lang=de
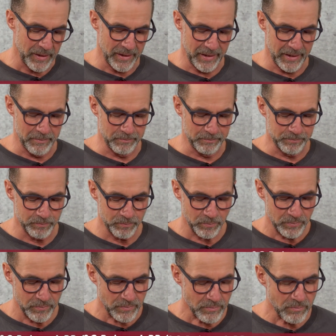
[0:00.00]
Ähm,
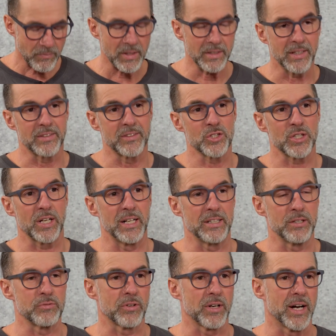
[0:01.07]
jetzt ist
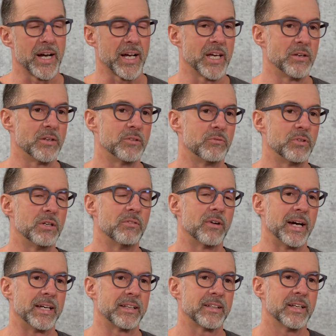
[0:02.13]
halt die Frage,
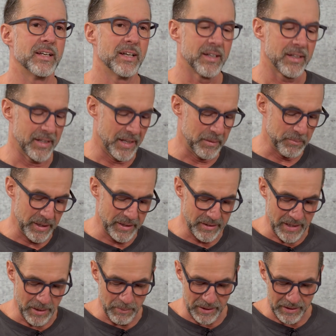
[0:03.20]
inwieweit kann man
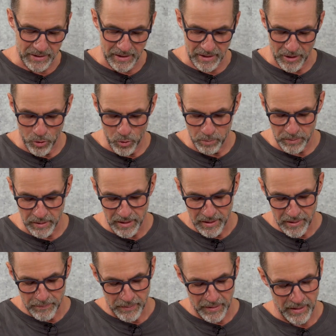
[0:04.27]
jemand glauben,
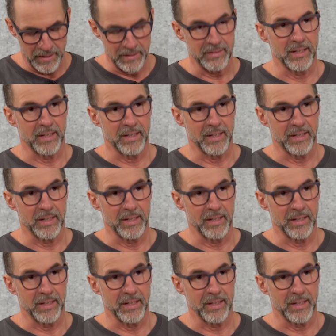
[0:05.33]
äh,